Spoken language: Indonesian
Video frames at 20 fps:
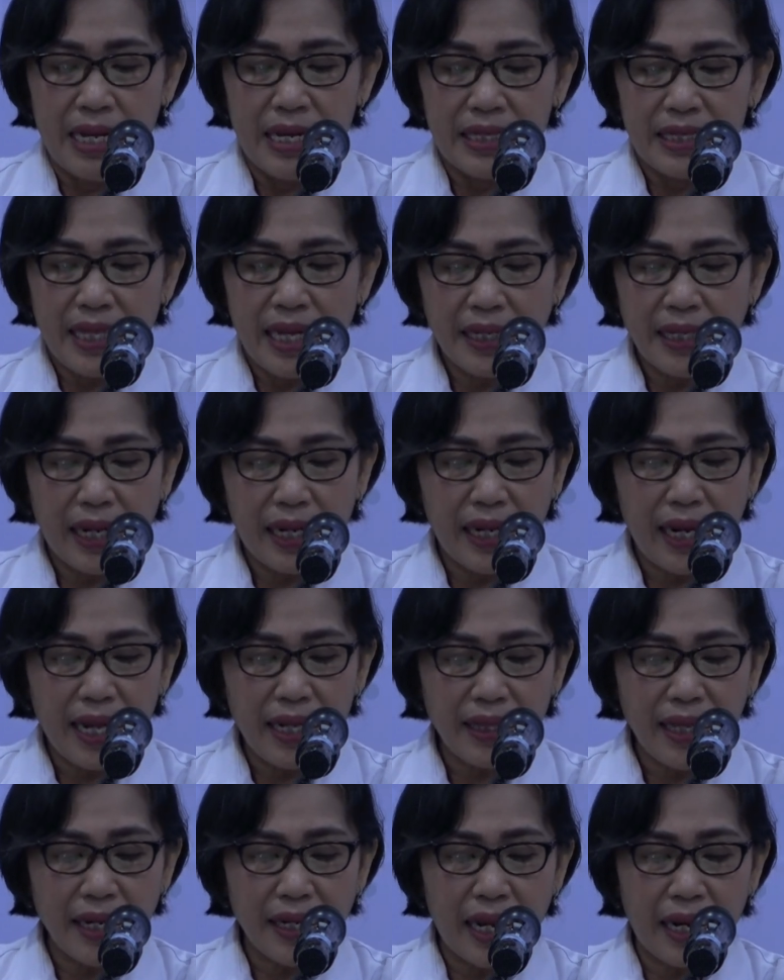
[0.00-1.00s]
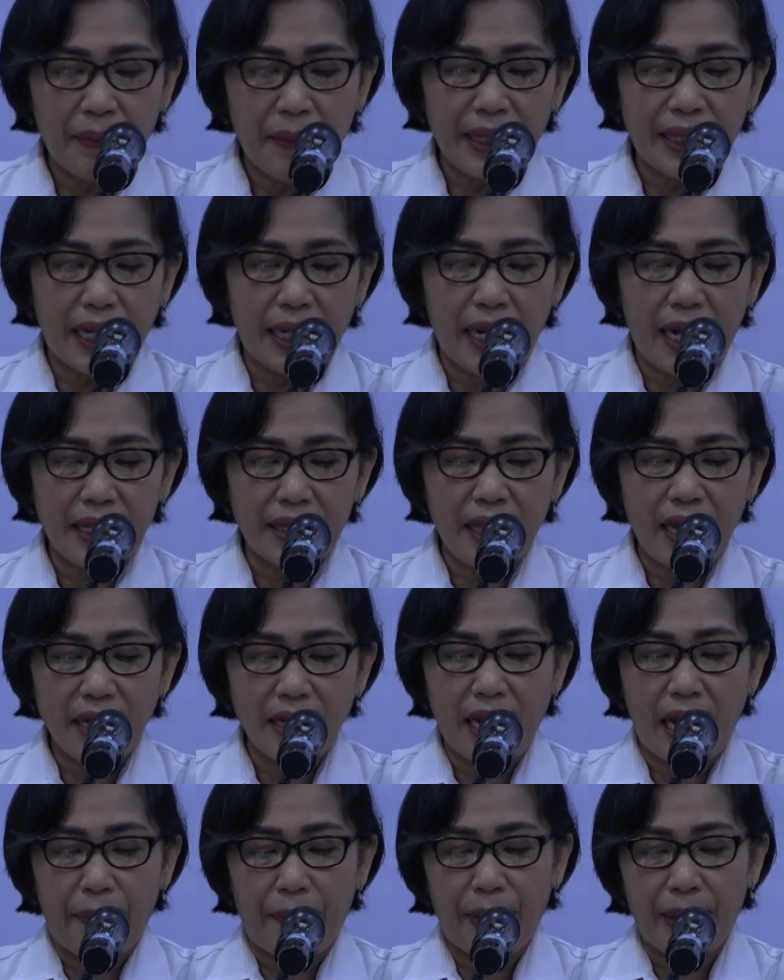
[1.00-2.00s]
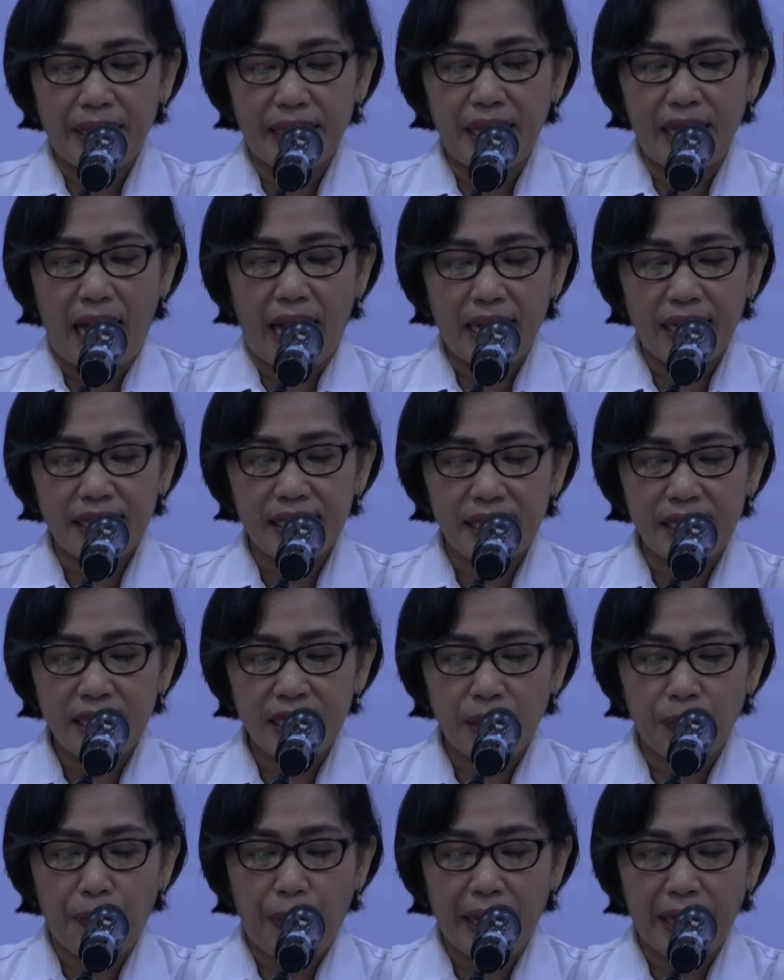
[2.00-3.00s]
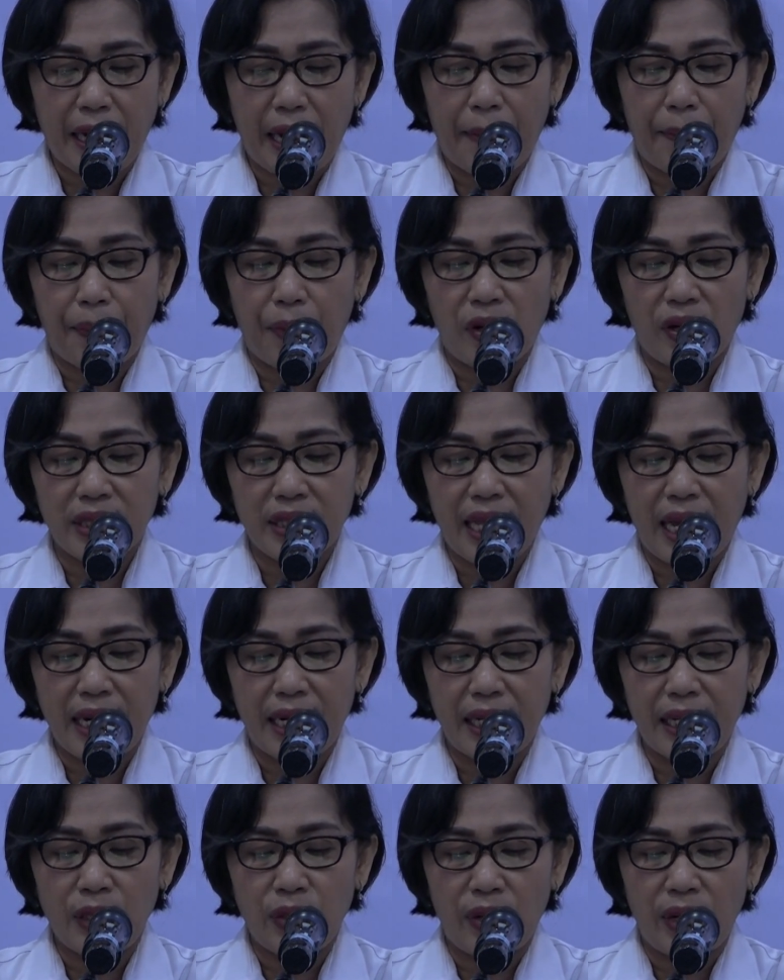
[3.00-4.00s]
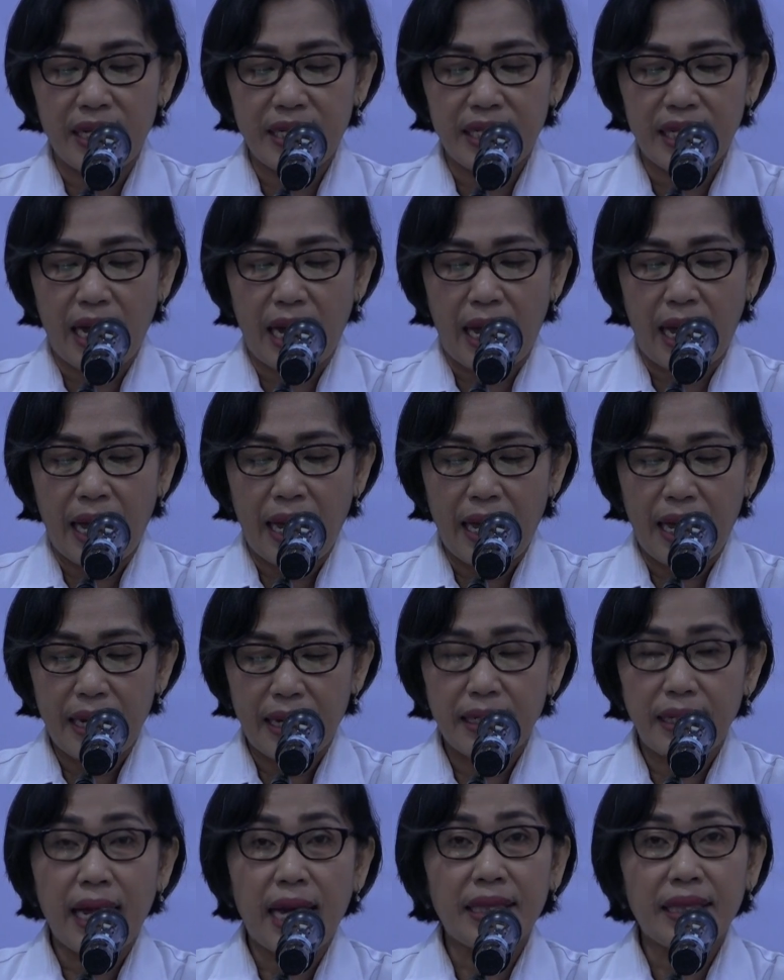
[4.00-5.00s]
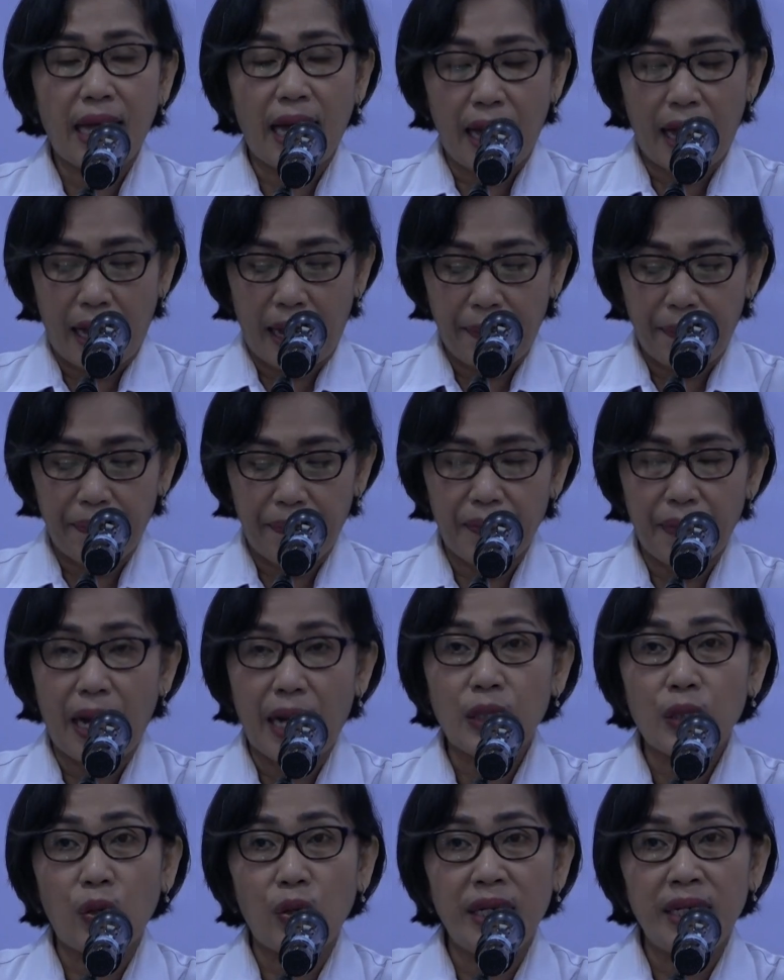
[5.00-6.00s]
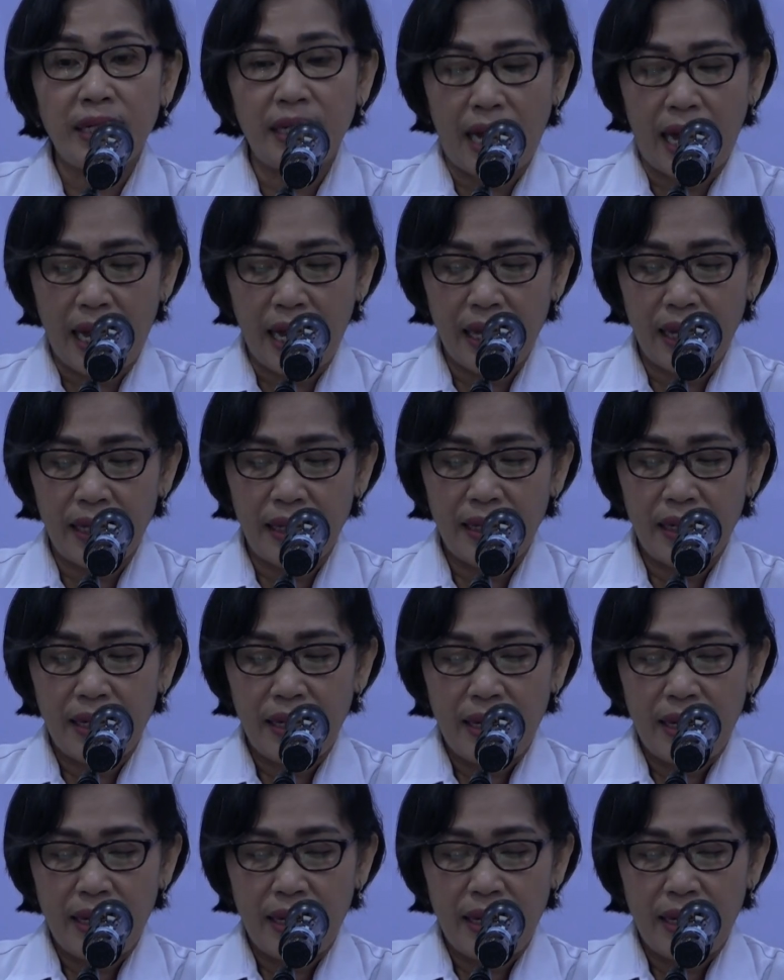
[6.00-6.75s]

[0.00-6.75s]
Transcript: Standar data dan metadata dapat diakses pada portal Indonesia Data Hub atau INDA.